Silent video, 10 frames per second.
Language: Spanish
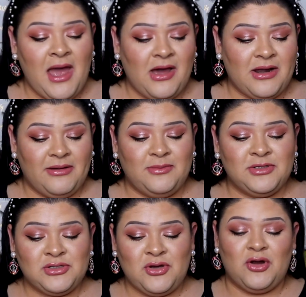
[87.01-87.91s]
Ahora
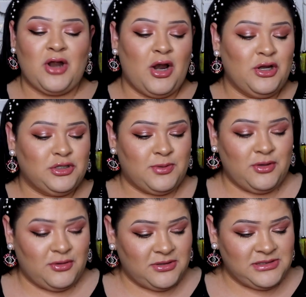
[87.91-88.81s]
vamos con los
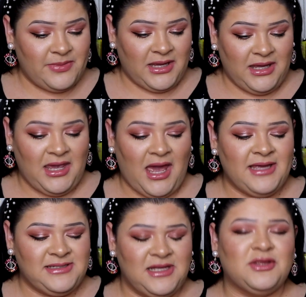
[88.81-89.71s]
productos de
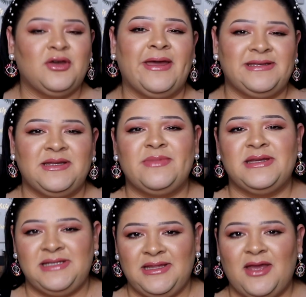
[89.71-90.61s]
maquillaje. Siento que este
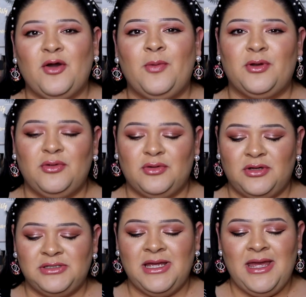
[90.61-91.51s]
mes sí tengo
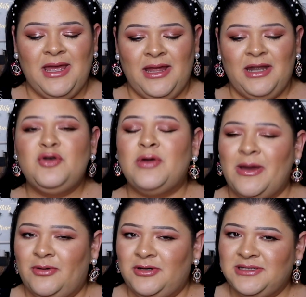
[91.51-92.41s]
productos
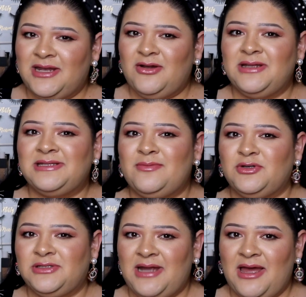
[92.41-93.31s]
nuevos que no les he
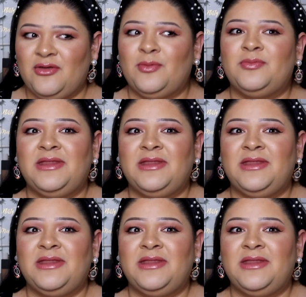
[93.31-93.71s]
mostrado